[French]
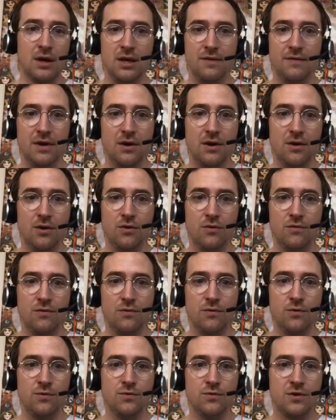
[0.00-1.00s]
il y avait
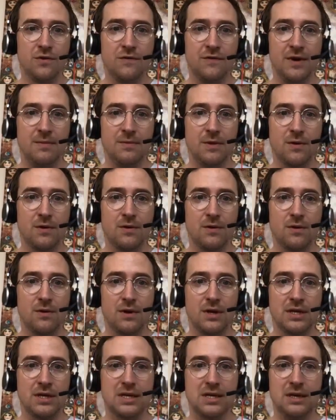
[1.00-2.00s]
une, ou deux femmes dans,
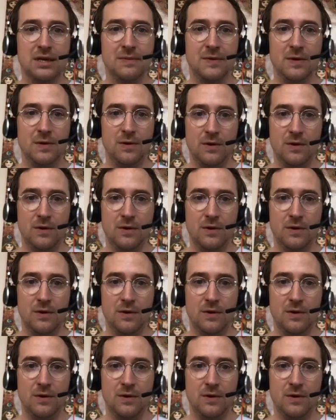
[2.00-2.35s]
l'équipe,